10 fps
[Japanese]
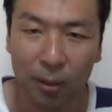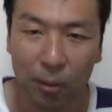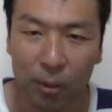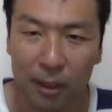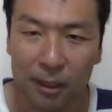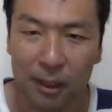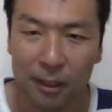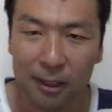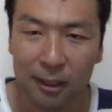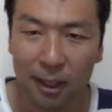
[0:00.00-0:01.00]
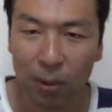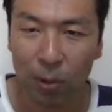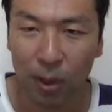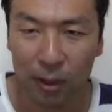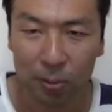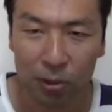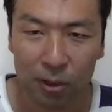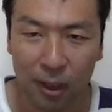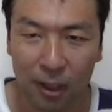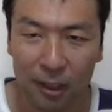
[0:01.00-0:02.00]
同じ写真が他でも
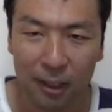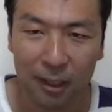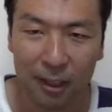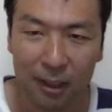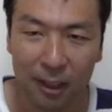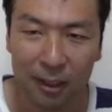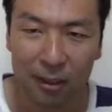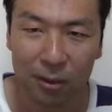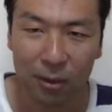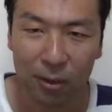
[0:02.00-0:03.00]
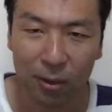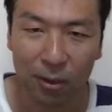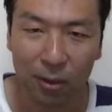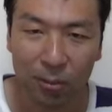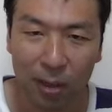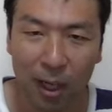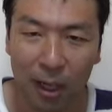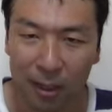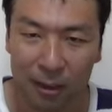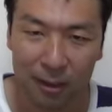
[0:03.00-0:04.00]
使われていたりするとま
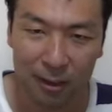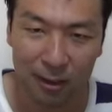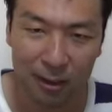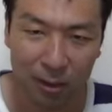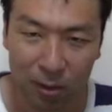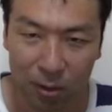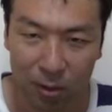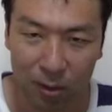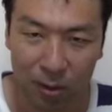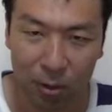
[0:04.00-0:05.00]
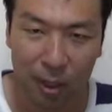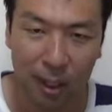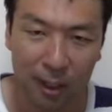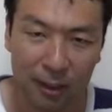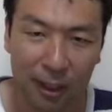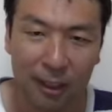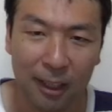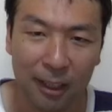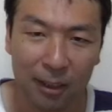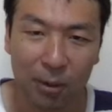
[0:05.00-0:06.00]
あ余計詐欺
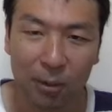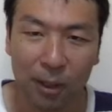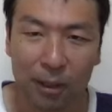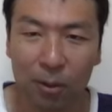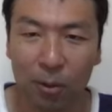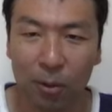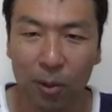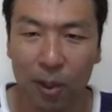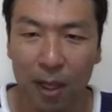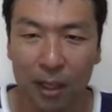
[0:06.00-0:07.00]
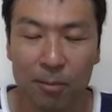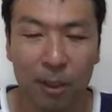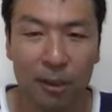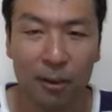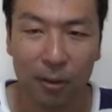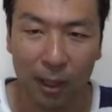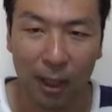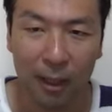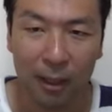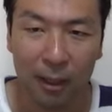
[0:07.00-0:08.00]
だなと分かることもありますの
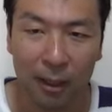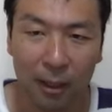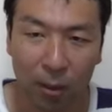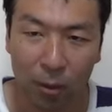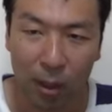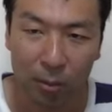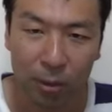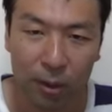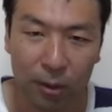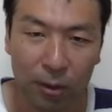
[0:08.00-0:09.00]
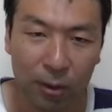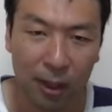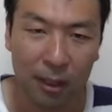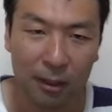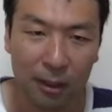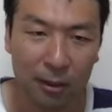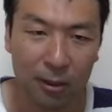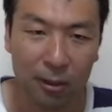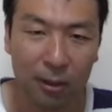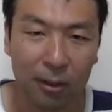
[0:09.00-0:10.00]
で他もいろいろ検索す
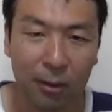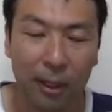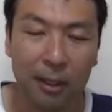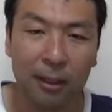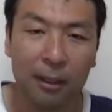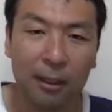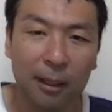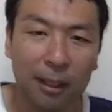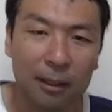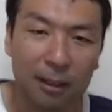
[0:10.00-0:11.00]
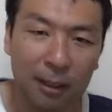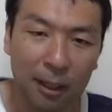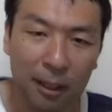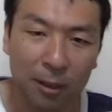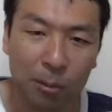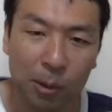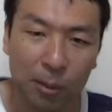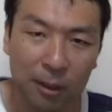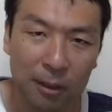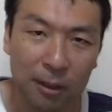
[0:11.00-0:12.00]
るというのは大切かなと思います